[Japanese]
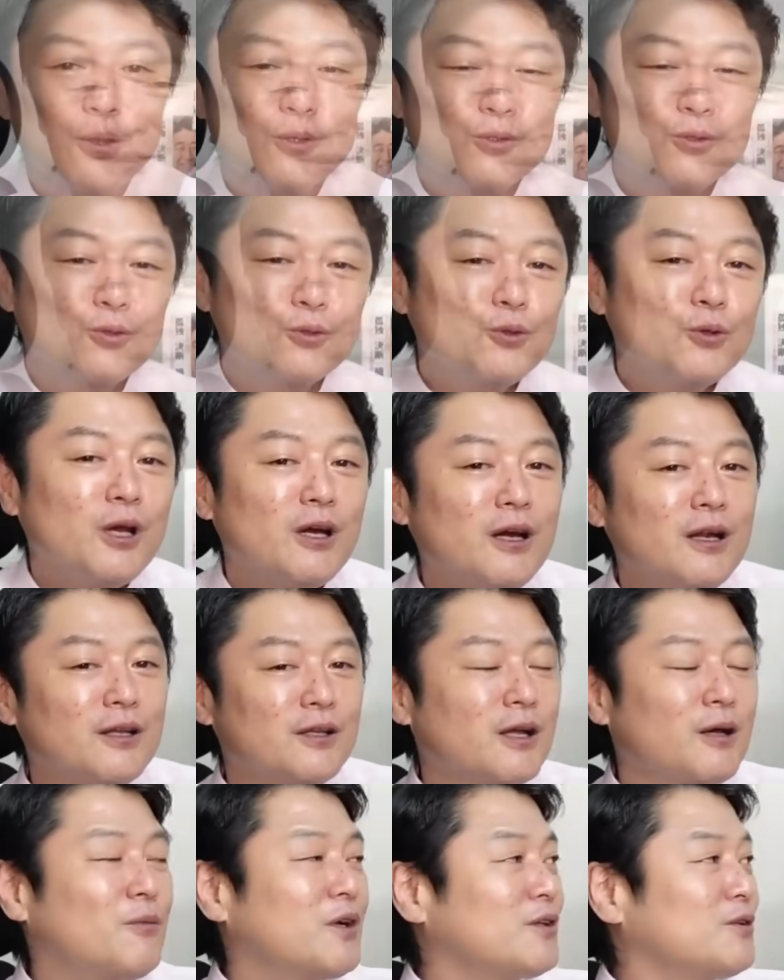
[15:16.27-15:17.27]
するとやは
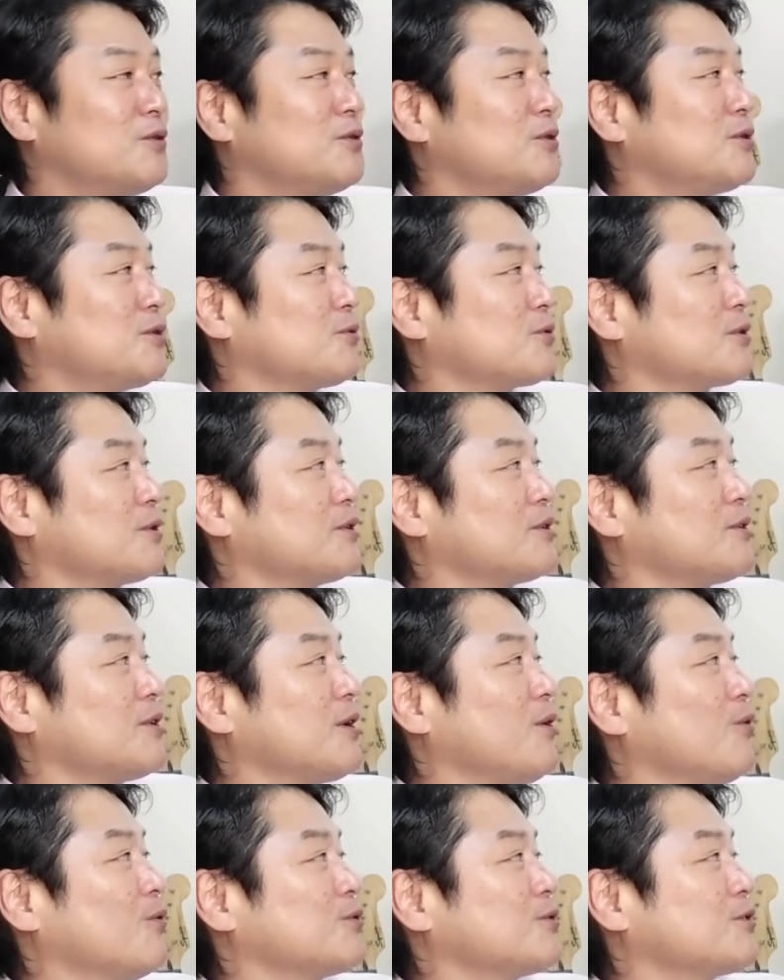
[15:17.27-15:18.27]
り玉木雄一郎先生
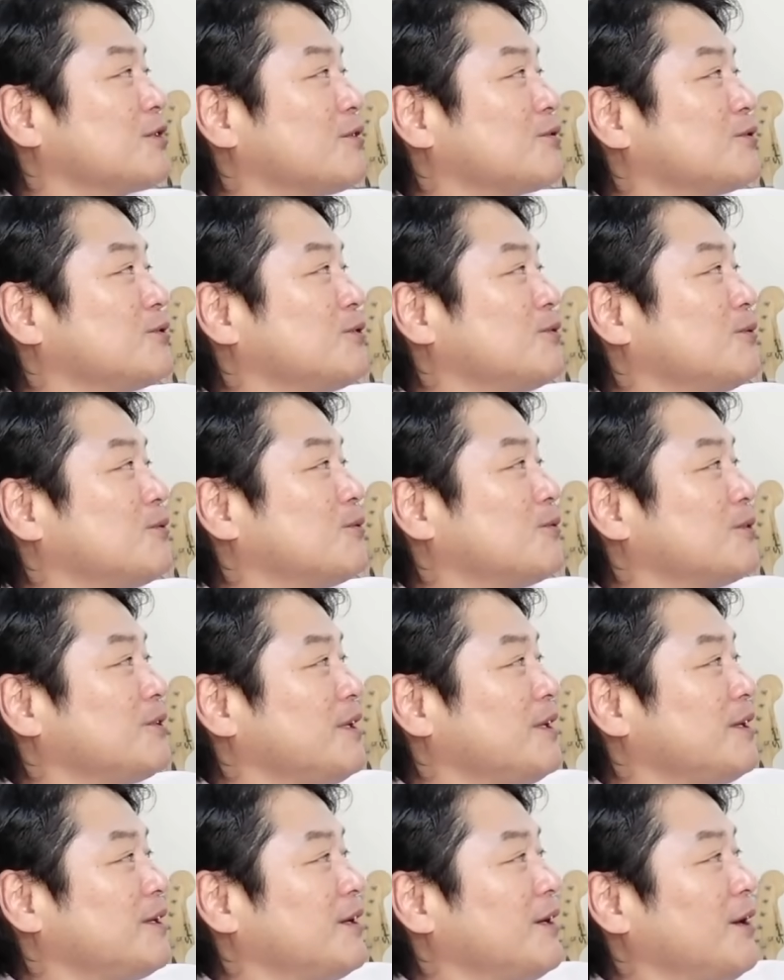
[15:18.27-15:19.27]
がおっしゃるよう
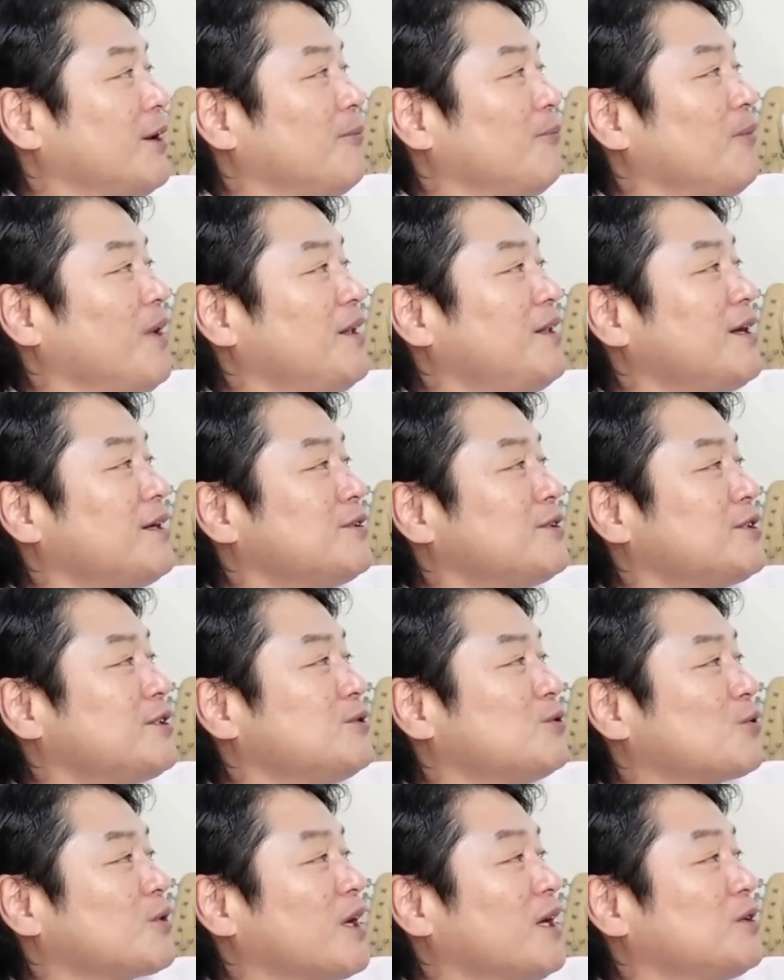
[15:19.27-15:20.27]
にメディア自
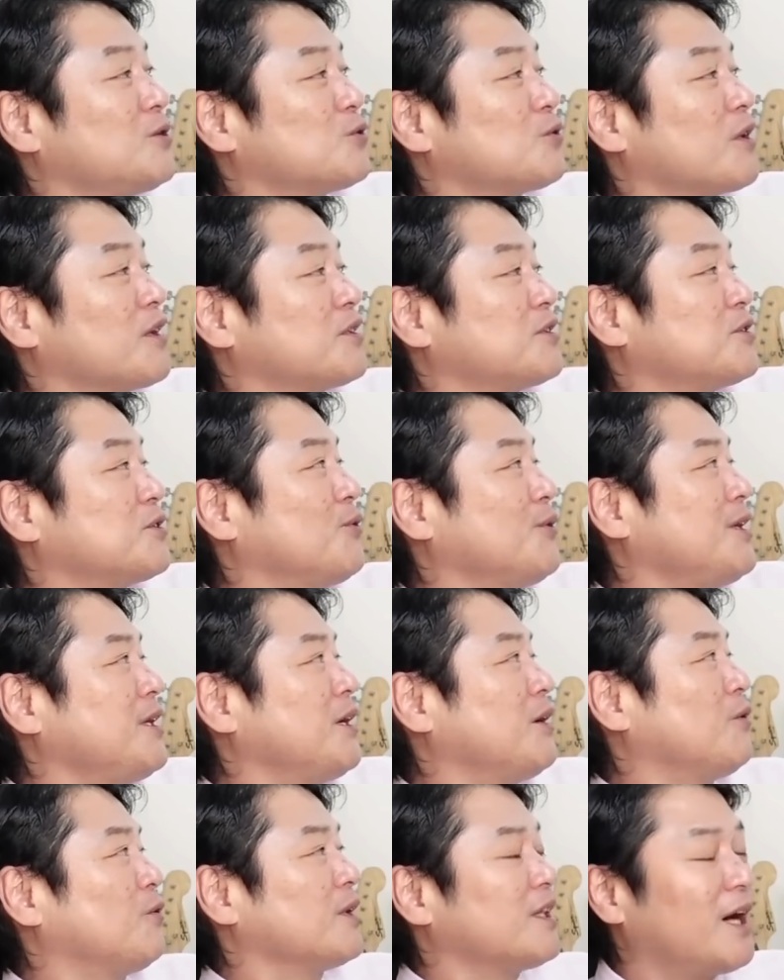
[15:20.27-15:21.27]
身の検証や自己
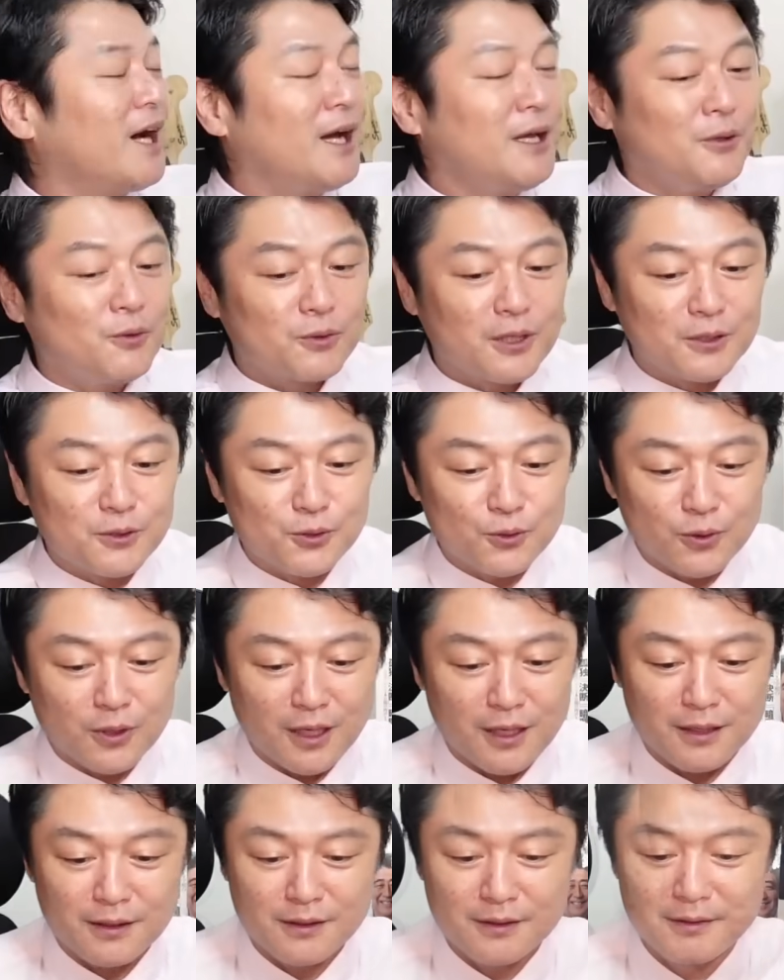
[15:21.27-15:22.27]
批判はないのでしょう
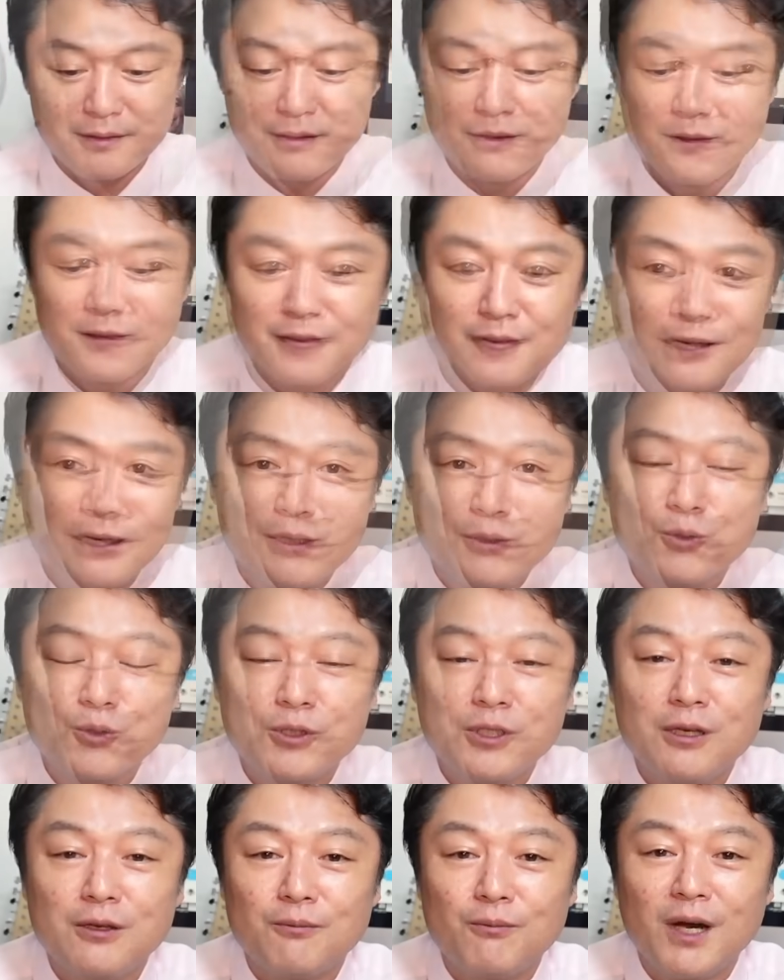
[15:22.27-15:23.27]
かそし
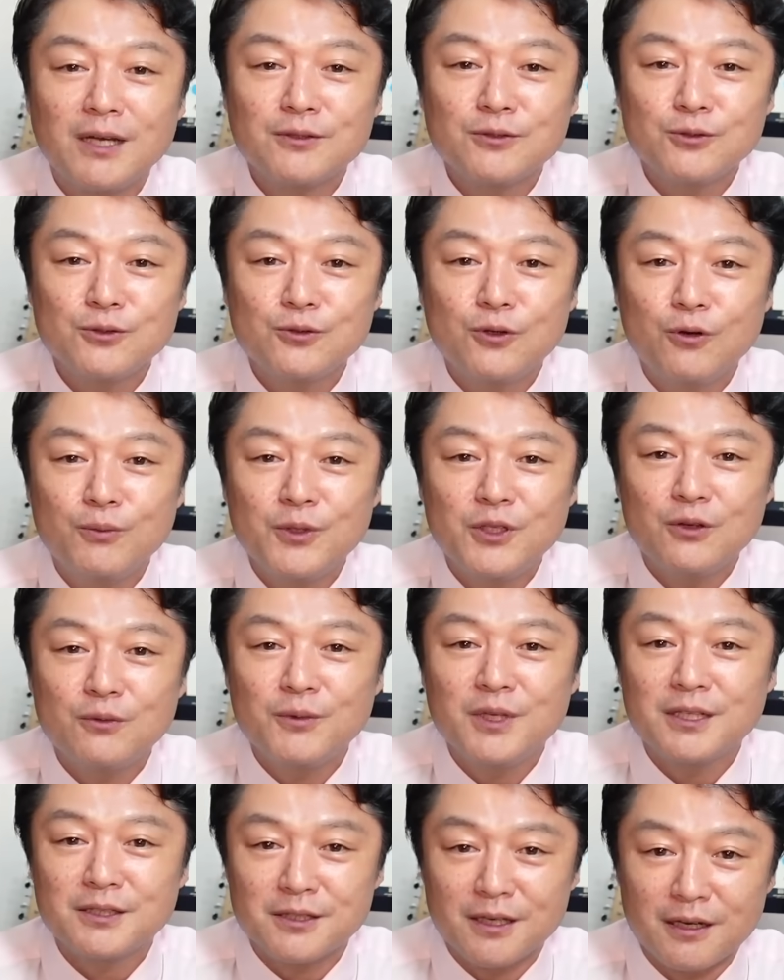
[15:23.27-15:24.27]
てマスゴミの
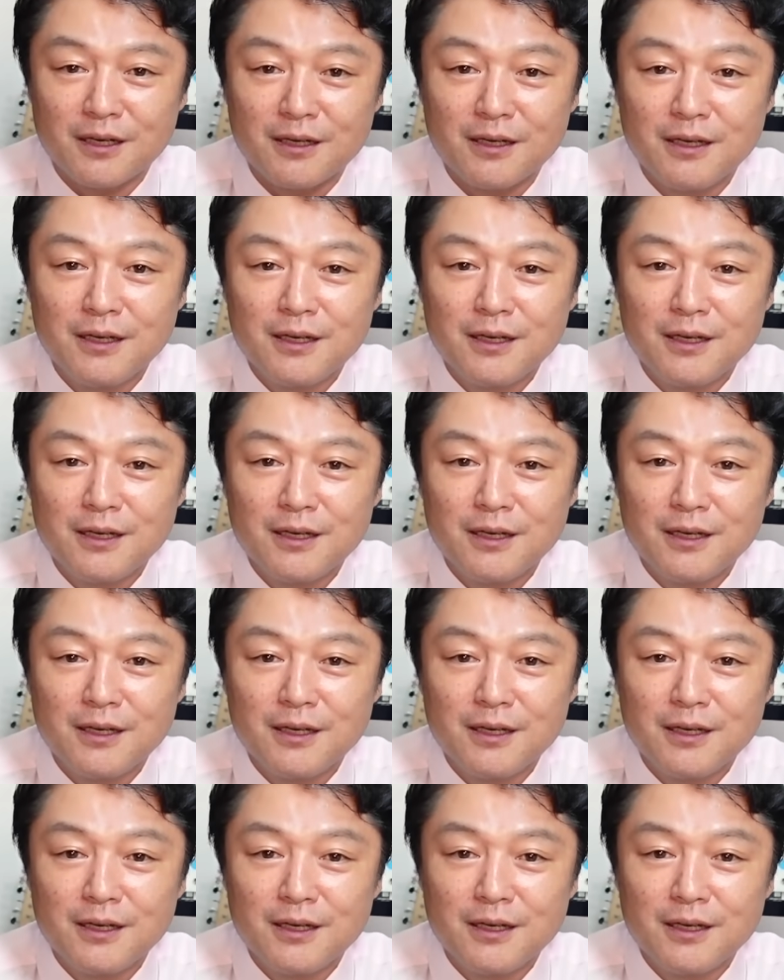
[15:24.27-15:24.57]
皆さん